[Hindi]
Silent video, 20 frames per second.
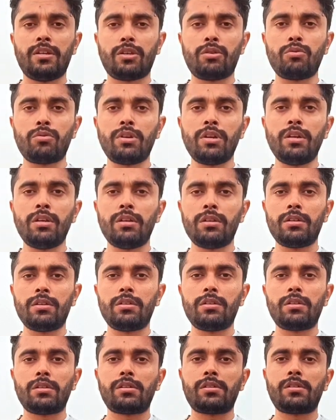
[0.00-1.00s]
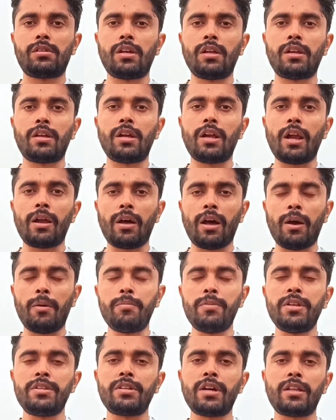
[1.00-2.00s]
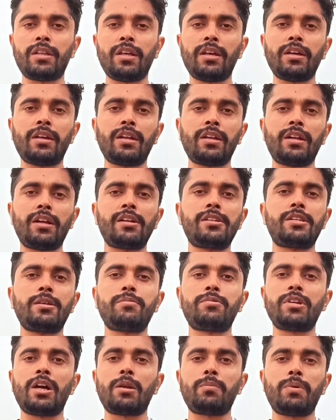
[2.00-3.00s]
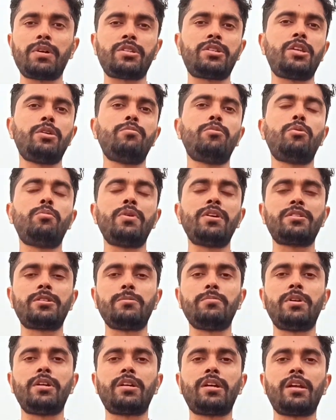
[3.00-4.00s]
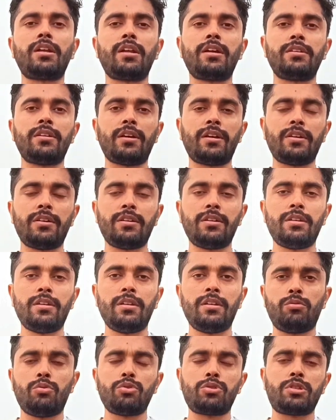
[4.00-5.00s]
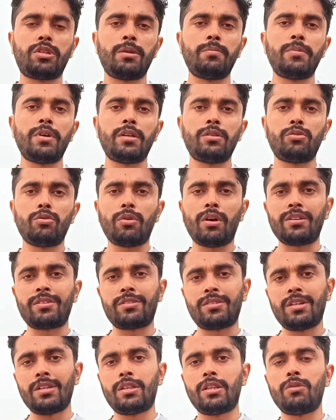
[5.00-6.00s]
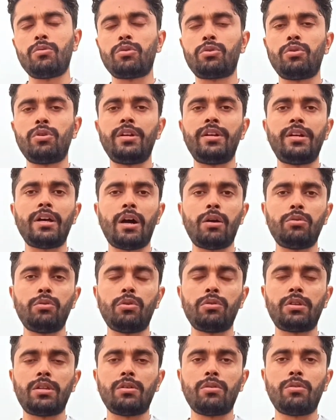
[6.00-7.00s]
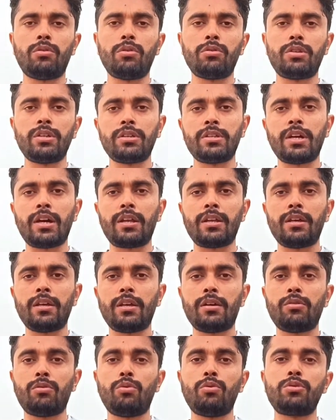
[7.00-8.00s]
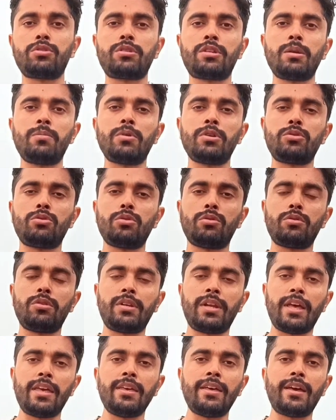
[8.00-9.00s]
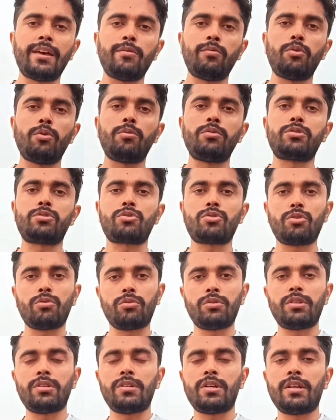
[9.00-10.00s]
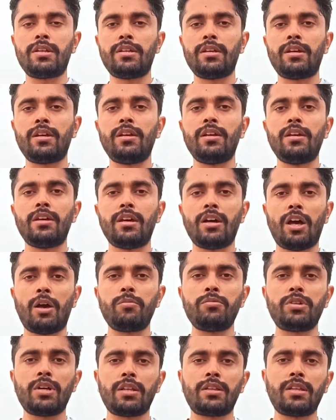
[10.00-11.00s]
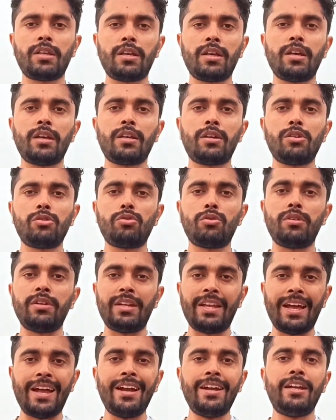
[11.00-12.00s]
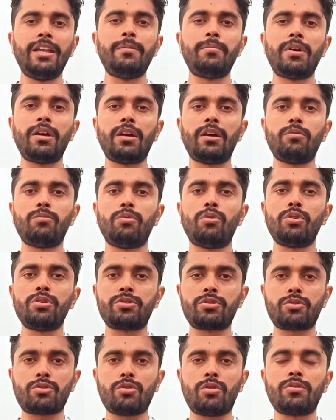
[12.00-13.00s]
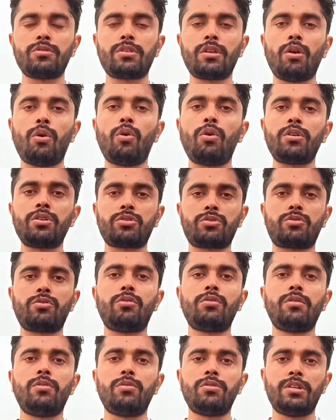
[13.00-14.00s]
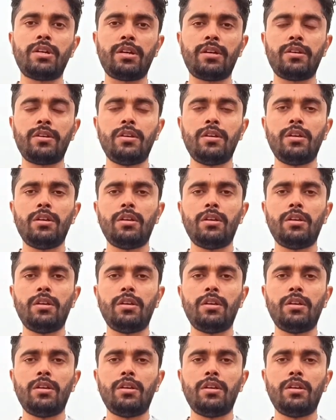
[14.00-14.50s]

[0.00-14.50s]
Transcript: क्योंकि क्रिकेट हम नहीं चाहते कि क्रिकेट सिर्फ चार पांच टीमों में ही सिमट के रह जाए कुछ टीमें जो अच्छी थी वो थोड़ी डाउन होती होती जा रही है कुछ टीमें जो नई है वो स्ट्रॉन्ग होती जा रही है हम चाहते हैं कि जो नए टीमें हैं वो स्ट्रॉन्ग से और स्ट्रांग हो जाए